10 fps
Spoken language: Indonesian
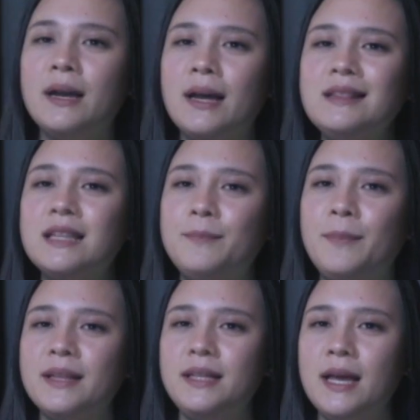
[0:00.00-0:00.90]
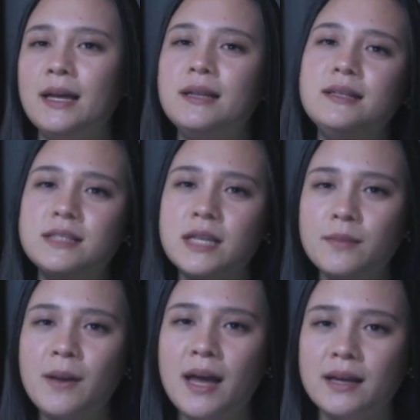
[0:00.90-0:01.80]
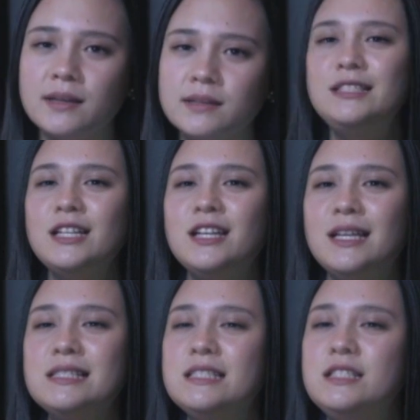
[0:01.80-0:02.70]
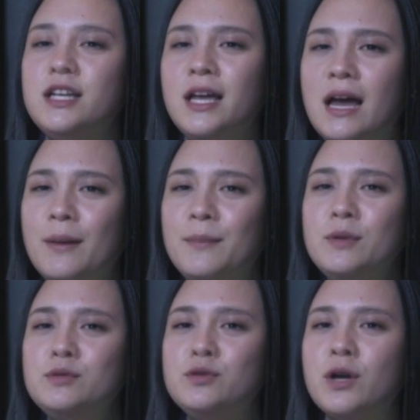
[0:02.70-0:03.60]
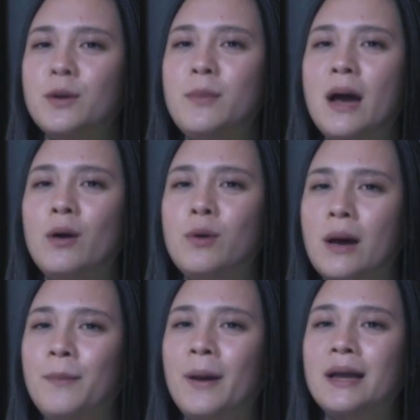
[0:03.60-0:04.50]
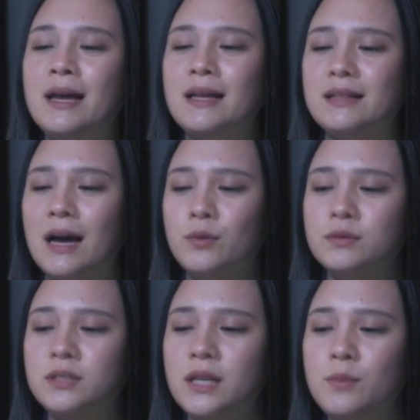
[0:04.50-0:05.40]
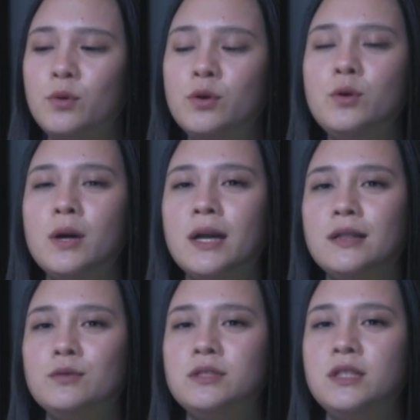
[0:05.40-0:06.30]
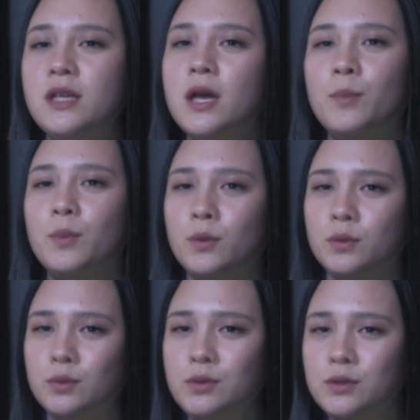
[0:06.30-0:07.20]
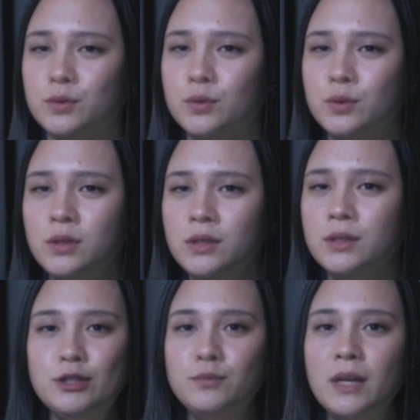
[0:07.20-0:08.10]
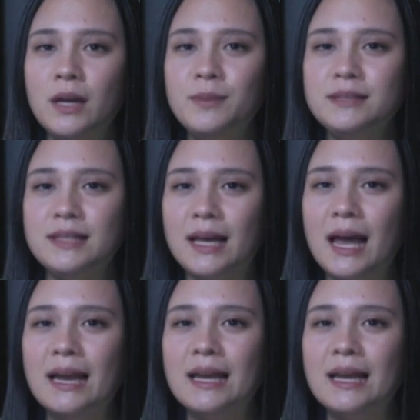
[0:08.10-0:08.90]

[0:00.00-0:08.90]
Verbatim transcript: Barat, tepatnya di Jerman. Catatan sejarah menunjukkan bahwa pada tahun 1237, Sejumlah besar